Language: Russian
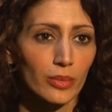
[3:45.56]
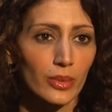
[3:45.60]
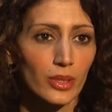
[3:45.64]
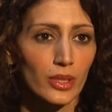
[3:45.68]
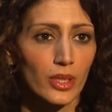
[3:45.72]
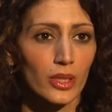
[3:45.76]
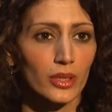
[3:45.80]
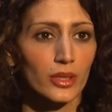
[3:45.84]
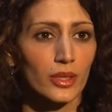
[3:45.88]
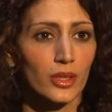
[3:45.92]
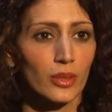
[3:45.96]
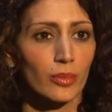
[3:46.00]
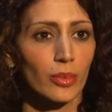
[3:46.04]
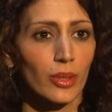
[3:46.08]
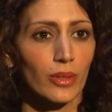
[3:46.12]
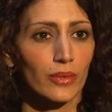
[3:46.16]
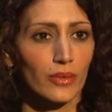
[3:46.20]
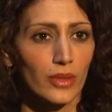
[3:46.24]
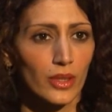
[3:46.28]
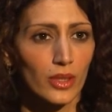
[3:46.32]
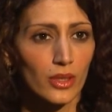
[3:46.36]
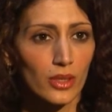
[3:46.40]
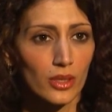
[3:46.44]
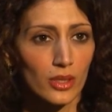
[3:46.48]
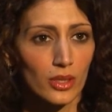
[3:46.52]
прикладные
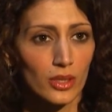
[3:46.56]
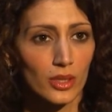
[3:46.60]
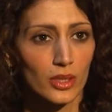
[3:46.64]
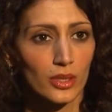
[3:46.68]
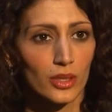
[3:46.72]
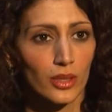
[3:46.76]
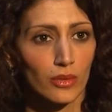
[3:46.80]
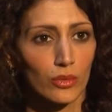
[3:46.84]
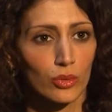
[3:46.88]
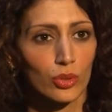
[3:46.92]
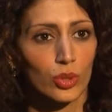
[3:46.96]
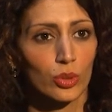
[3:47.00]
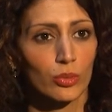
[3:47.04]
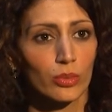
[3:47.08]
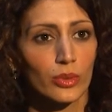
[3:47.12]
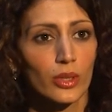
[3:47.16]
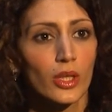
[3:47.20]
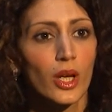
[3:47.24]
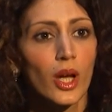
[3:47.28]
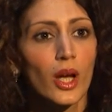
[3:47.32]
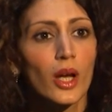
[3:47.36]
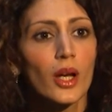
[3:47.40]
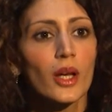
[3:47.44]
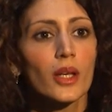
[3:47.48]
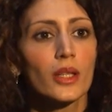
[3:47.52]
профессии для того, чтобы
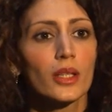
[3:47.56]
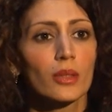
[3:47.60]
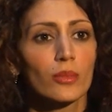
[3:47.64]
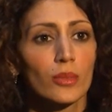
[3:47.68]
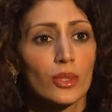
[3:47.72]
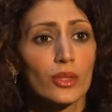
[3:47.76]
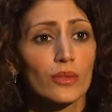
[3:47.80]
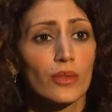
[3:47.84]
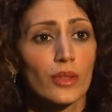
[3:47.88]
иметь